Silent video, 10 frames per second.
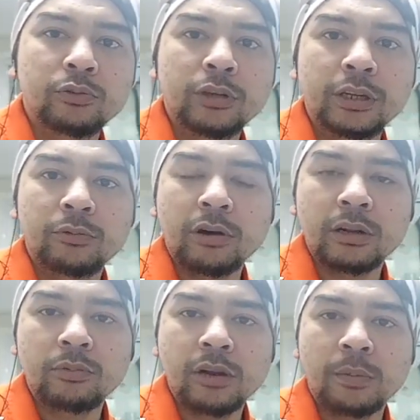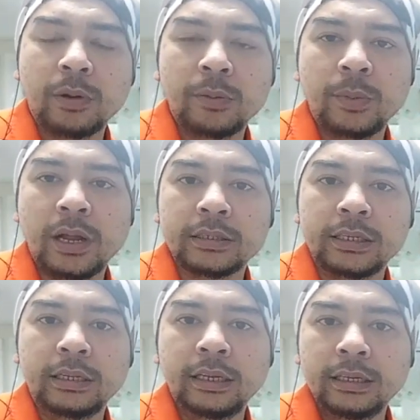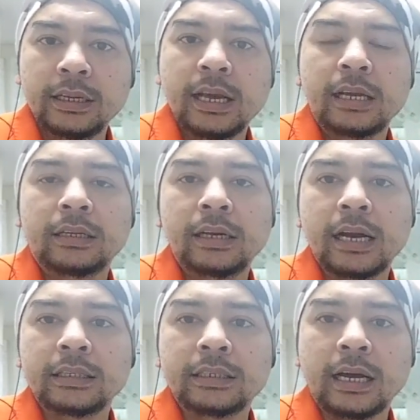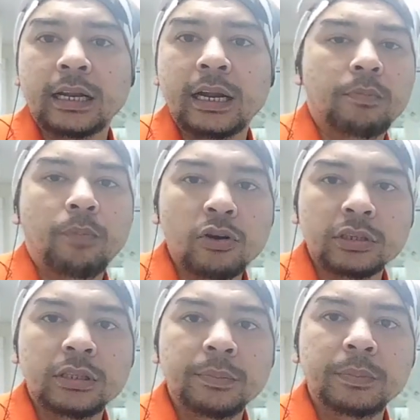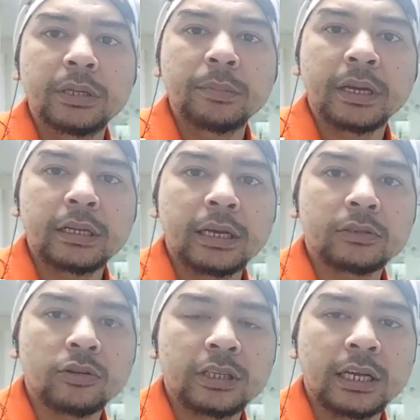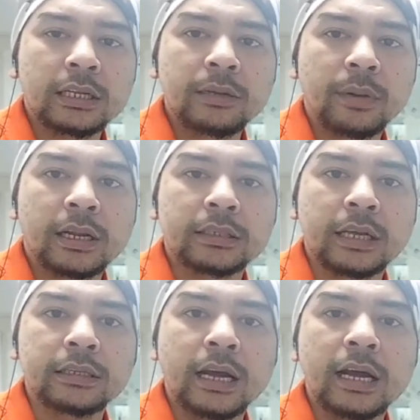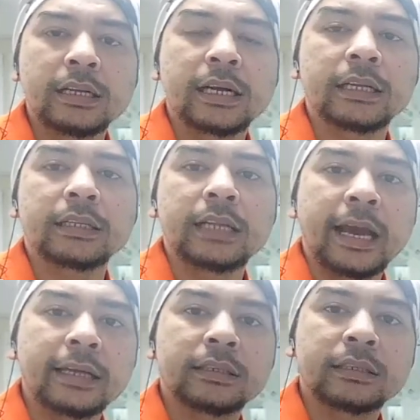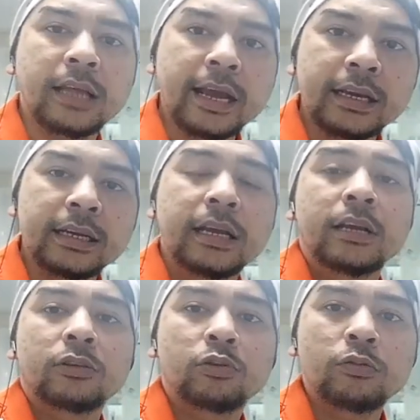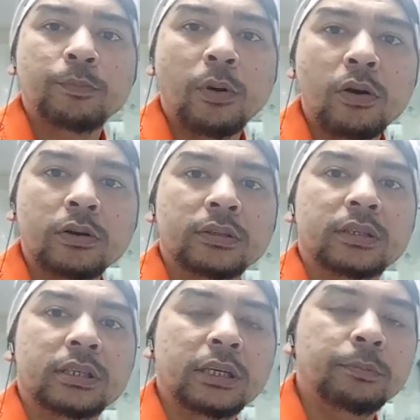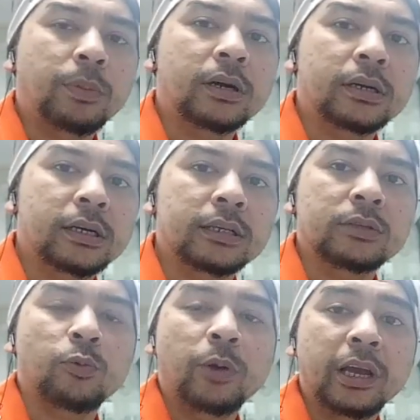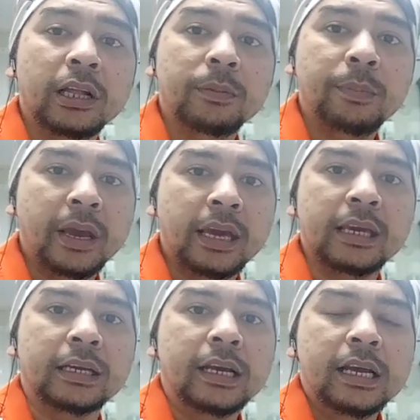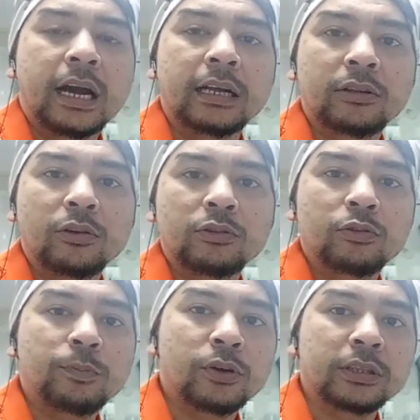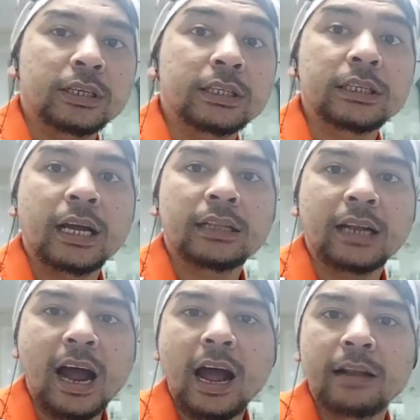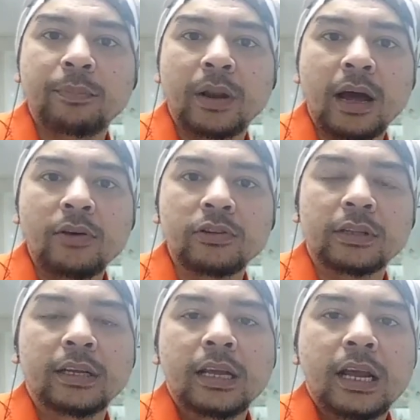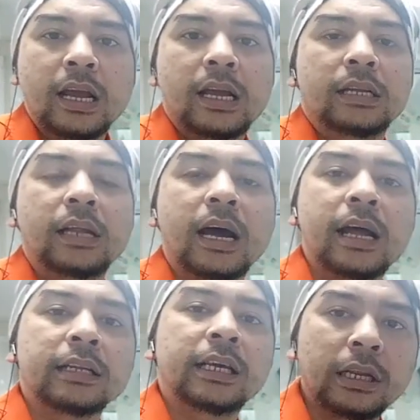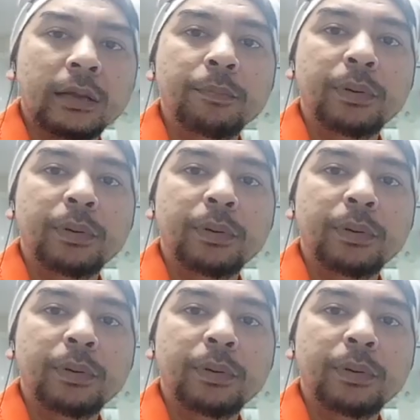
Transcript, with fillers: Juni 2018 ini dengan cara post di, di media sosial di mana saja dengan hashtag support seafarers bay atau support kesejahteraan pelaut dan kirim